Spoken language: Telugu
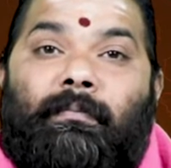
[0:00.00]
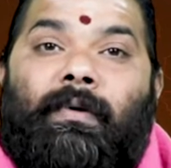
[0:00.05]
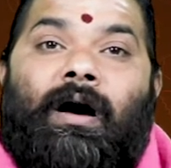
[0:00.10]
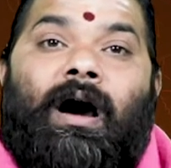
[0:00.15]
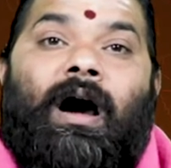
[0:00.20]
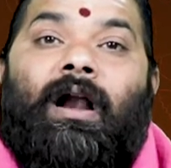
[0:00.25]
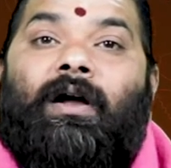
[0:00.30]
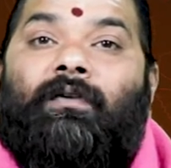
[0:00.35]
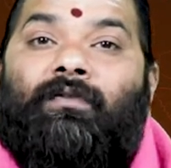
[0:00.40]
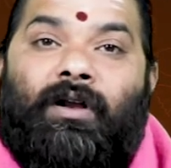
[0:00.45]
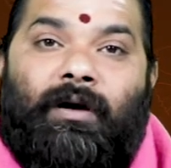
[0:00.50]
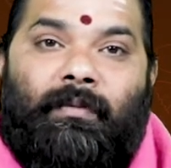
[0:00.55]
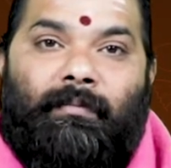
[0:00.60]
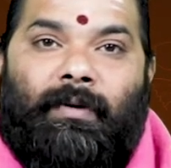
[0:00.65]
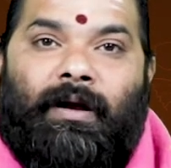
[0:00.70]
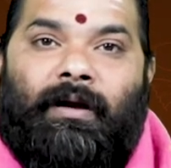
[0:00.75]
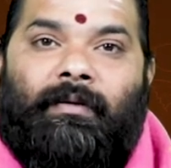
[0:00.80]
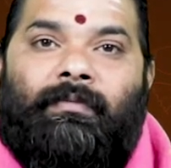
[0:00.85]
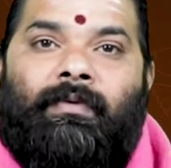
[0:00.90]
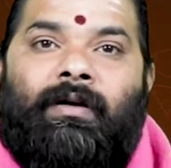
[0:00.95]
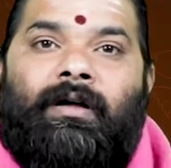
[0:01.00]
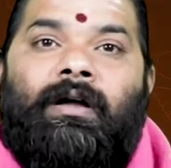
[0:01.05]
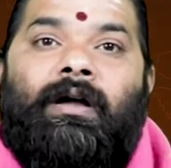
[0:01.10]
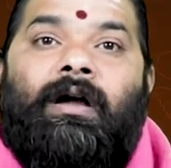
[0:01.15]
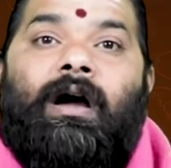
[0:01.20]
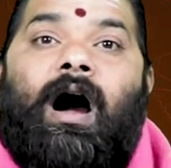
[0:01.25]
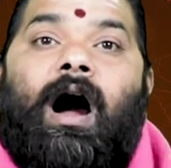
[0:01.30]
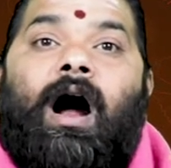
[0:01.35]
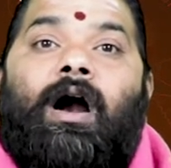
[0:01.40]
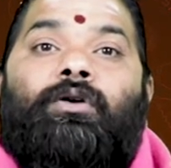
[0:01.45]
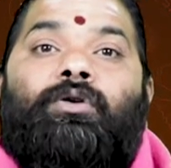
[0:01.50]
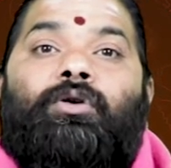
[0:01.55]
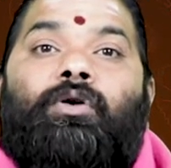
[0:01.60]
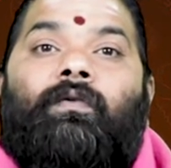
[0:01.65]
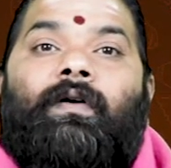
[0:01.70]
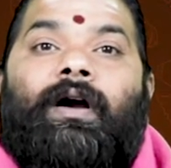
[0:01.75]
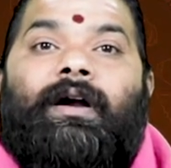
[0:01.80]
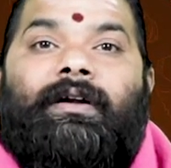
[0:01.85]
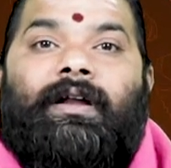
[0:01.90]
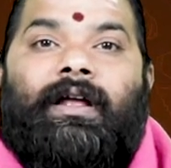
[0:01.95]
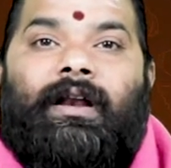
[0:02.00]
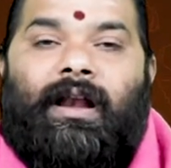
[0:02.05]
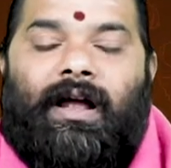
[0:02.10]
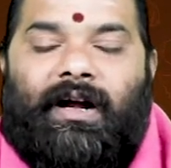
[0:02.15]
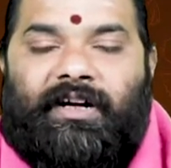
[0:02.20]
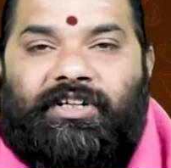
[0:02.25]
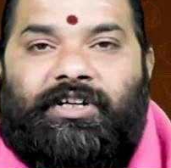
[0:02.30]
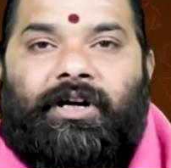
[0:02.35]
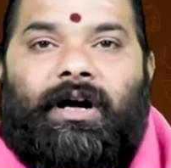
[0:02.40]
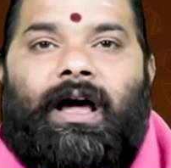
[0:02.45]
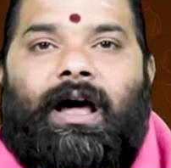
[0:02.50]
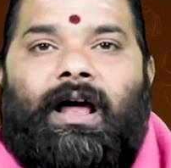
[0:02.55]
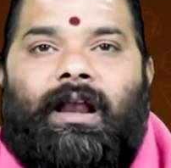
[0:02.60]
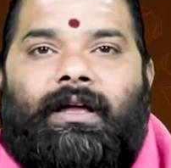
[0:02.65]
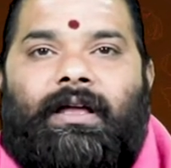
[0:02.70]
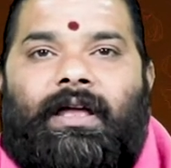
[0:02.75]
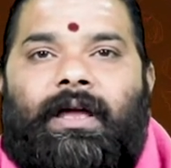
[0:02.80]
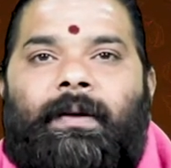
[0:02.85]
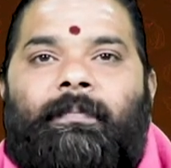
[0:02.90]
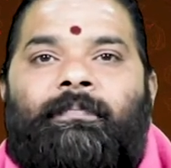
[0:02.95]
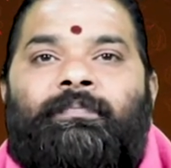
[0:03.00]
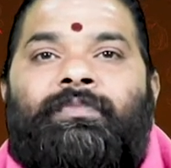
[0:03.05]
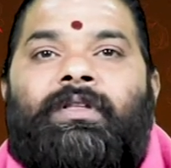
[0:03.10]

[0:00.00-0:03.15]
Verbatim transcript: మానవులం మనం అటువంటి లక్షణాలకి